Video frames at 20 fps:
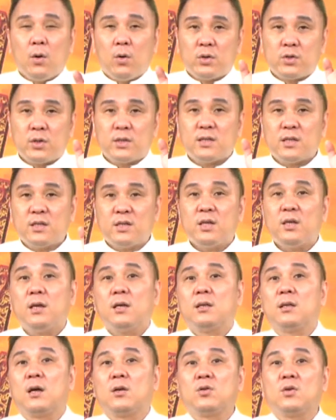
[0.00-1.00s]
我觉得这些
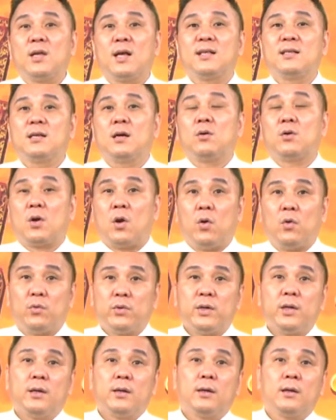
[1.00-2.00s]
人呢，都在造口
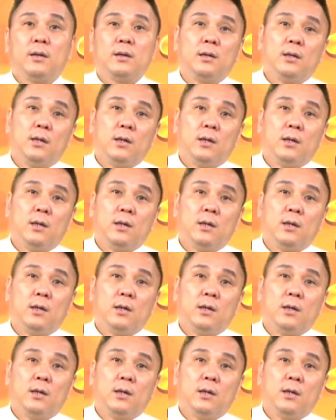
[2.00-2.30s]
业。